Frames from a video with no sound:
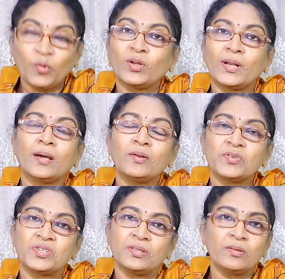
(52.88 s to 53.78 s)
ఒక
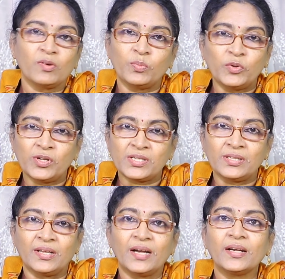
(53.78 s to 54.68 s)
నాలుగు వచ్చింది ఒక మూడు
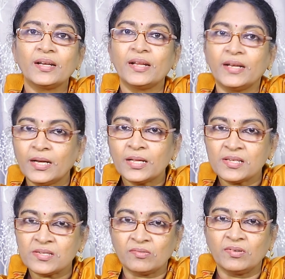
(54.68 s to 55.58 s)
వచ్చింది అంటే నేను ఎలా
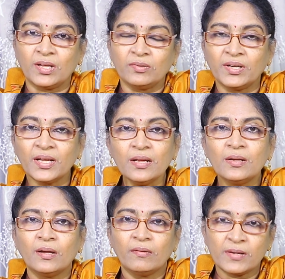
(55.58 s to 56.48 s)
తీసుకున్నాను అంటే
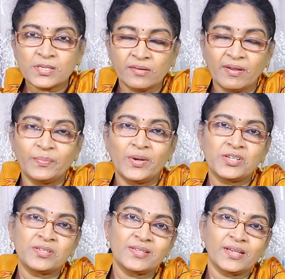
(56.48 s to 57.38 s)
ఫస్ట్
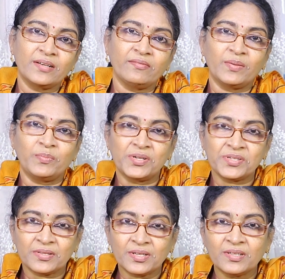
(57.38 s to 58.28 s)
వైబ్రేషన్ సెకండ్
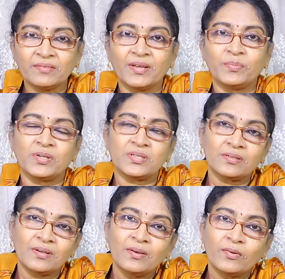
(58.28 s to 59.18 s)
వైబ్రేషన్ థర్డ్
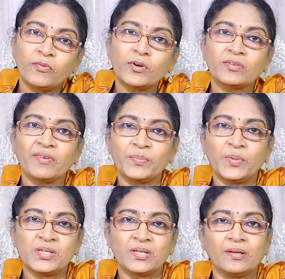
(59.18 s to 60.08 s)
వైబ్రేషన్ ఫోర్త్
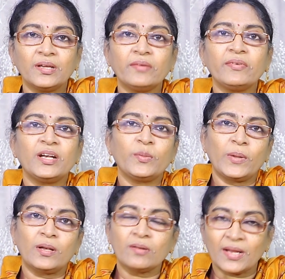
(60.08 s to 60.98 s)
వైబ్రేషన్ ఇవి ఇంటి
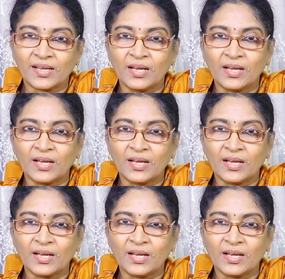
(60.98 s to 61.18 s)
పేర్లు నాకు